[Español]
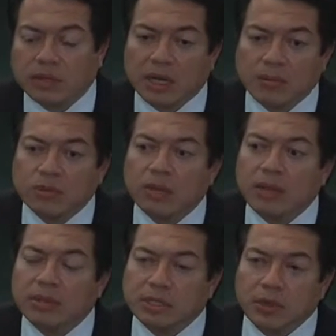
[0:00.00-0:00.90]
Tenemos
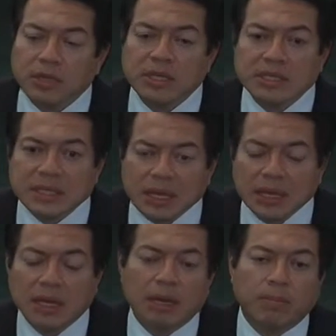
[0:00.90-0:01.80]
una visión
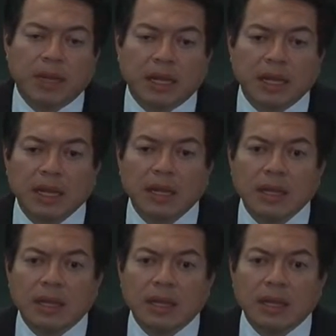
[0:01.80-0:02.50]
distinta en el PRD,